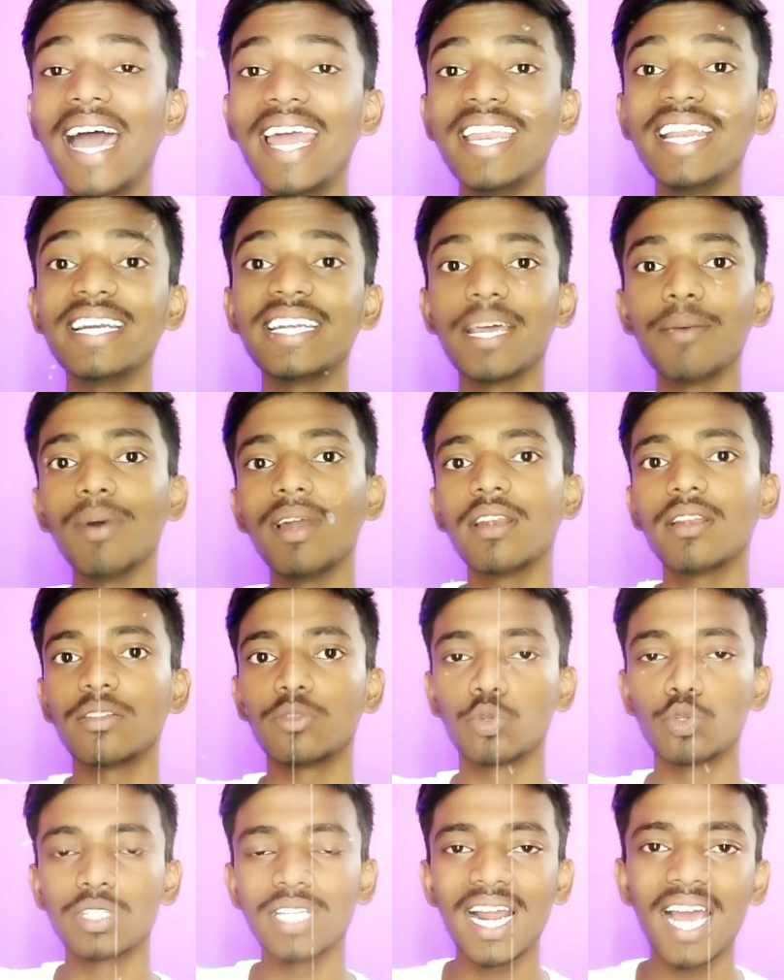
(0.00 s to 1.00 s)
डाइनिंग टेबल
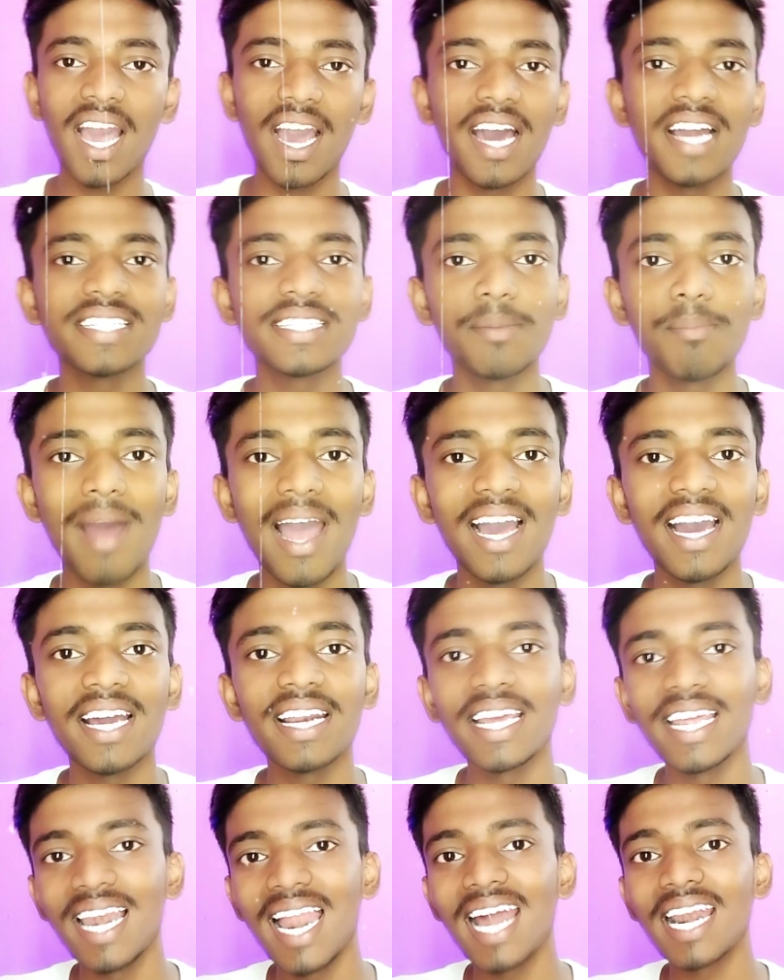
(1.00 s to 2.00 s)
दूसरा का घर से मांग
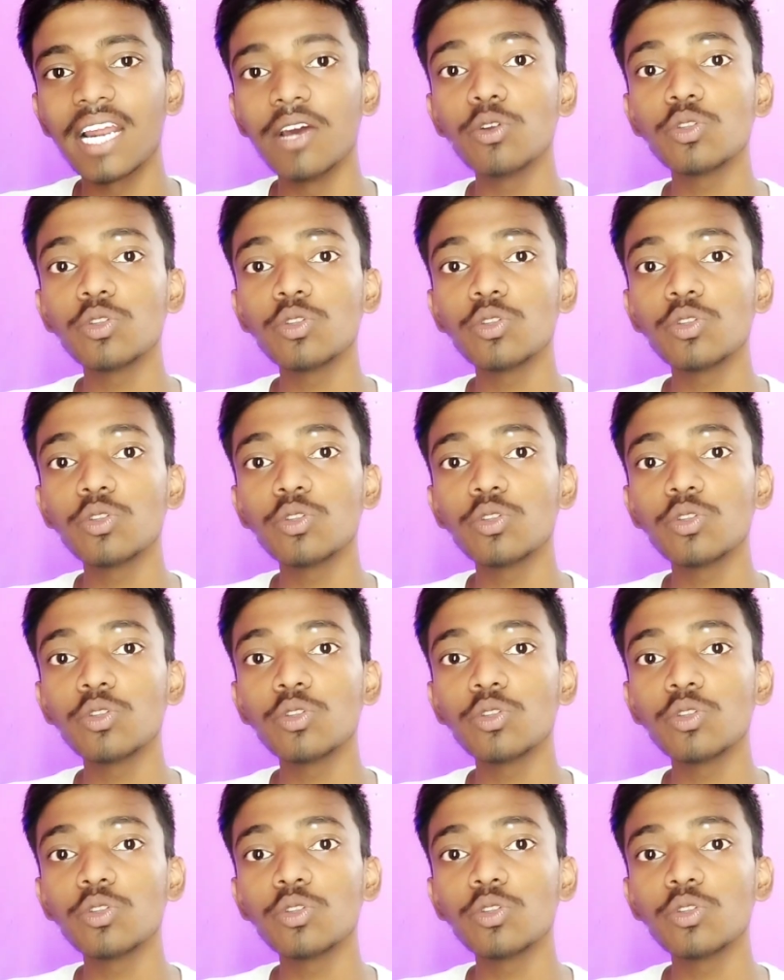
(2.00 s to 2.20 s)
करके ला